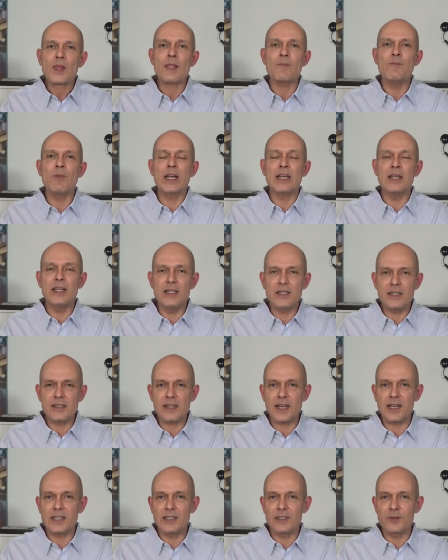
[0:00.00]
Man ist
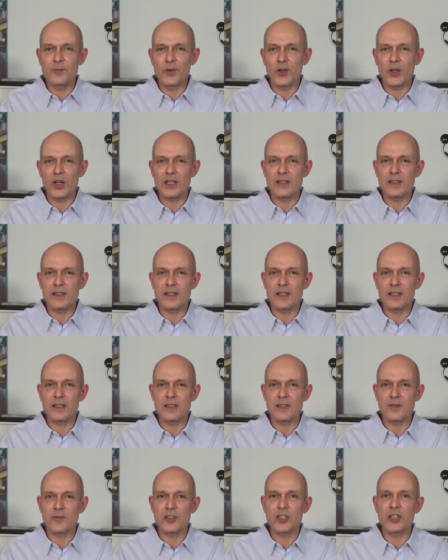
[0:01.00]
an den Börsen
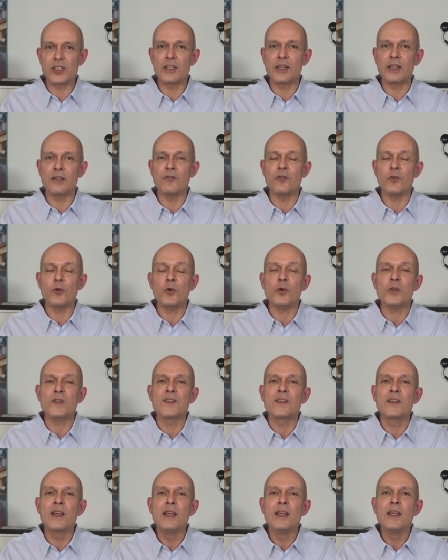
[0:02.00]
inzwischen
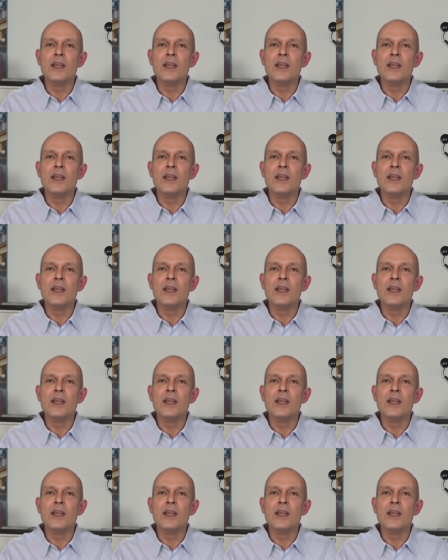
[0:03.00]
nervös.